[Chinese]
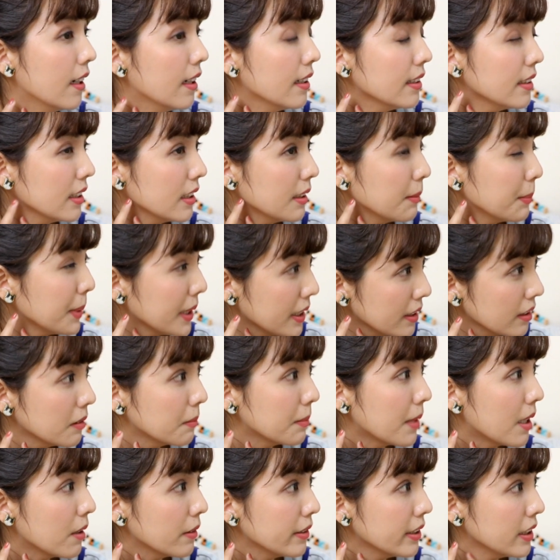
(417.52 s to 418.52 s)
是冰丝
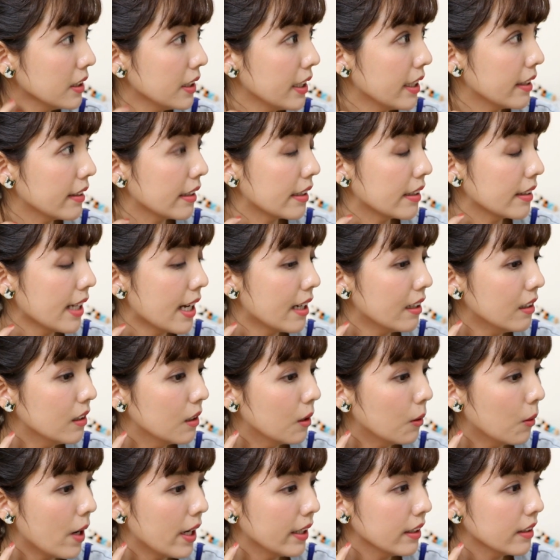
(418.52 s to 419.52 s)
猫系列的。那耳
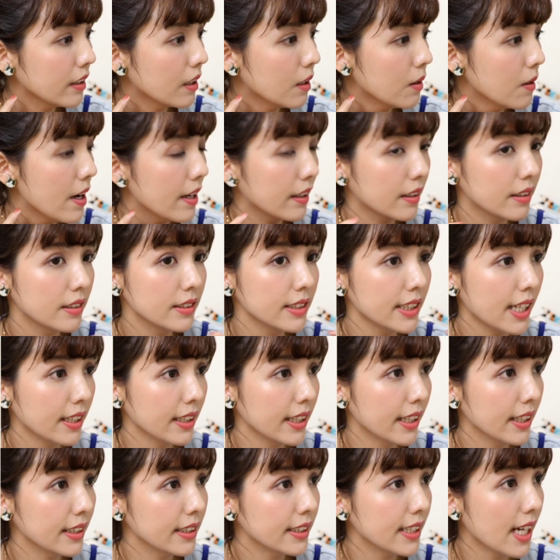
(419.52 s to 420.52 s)
环的话，跟项
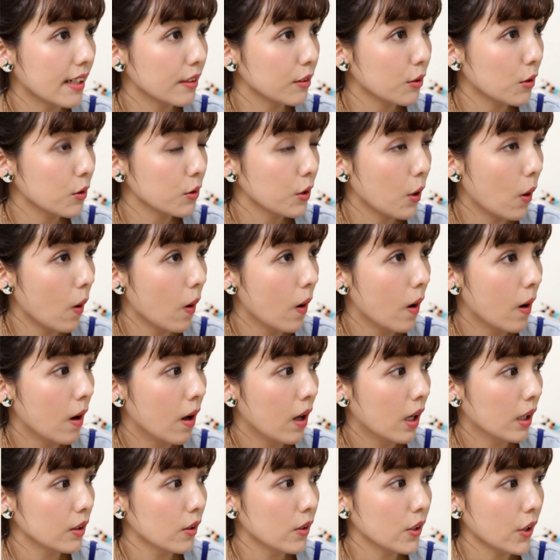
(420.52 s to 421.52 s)
链一样，都有
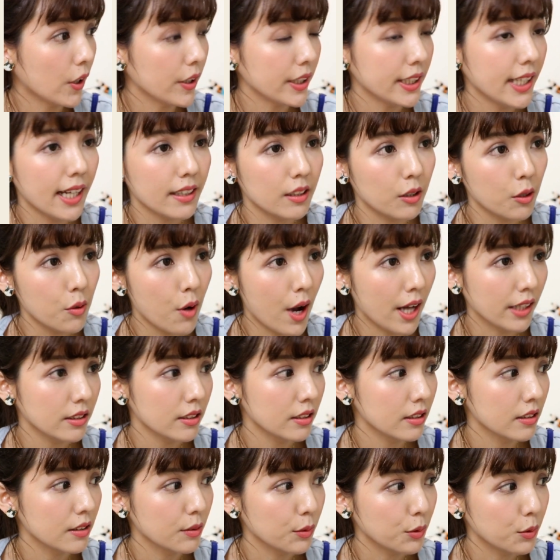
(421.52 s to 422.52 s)
都有一样的款
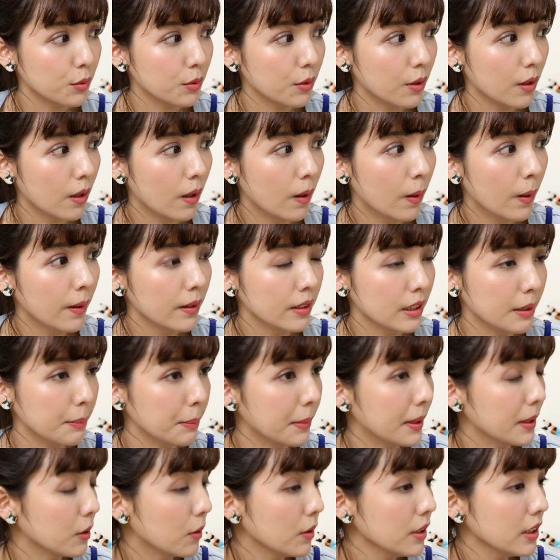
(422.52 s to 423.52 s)
式。如果你
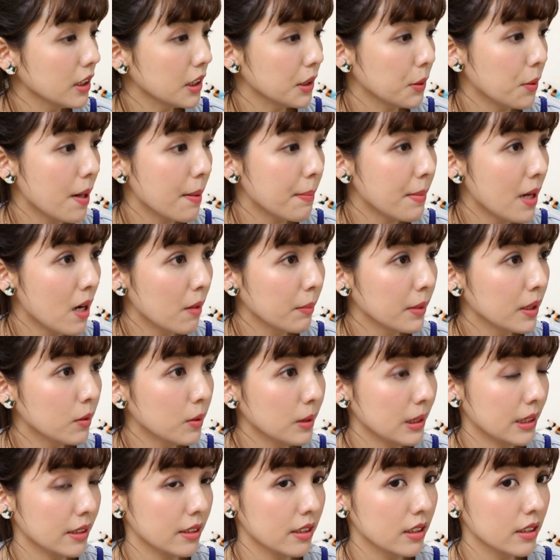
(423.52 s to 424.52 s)
们有喜欢猫咪，或
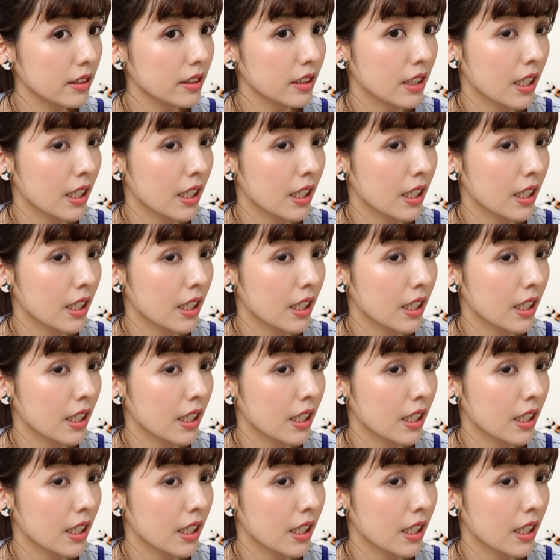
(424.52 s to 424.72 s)
者是